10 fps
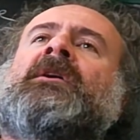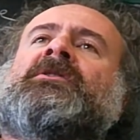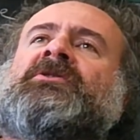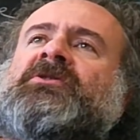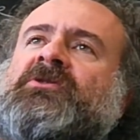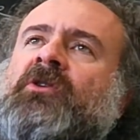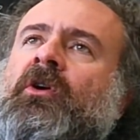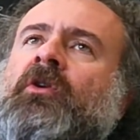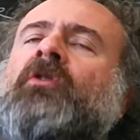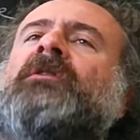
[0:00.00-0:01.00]
ci
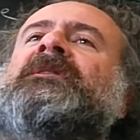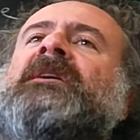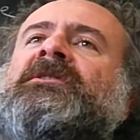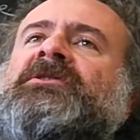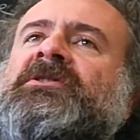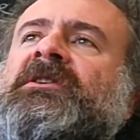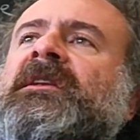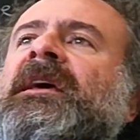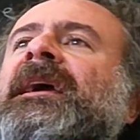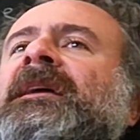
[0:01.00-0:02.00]
sono
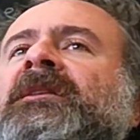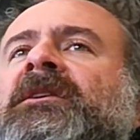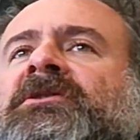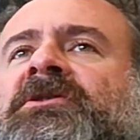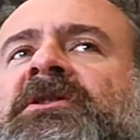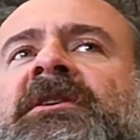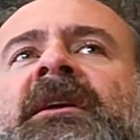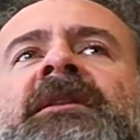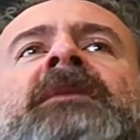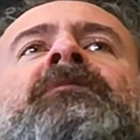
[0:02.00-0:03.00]
decine e
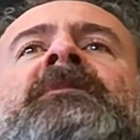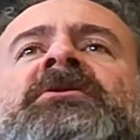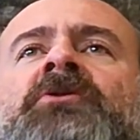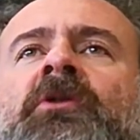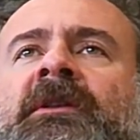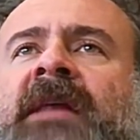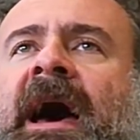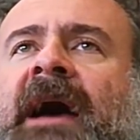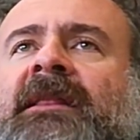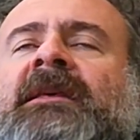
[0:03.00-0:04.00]
decine di
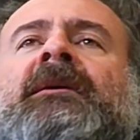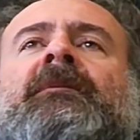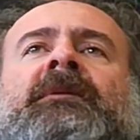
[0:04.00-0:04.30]
soldati,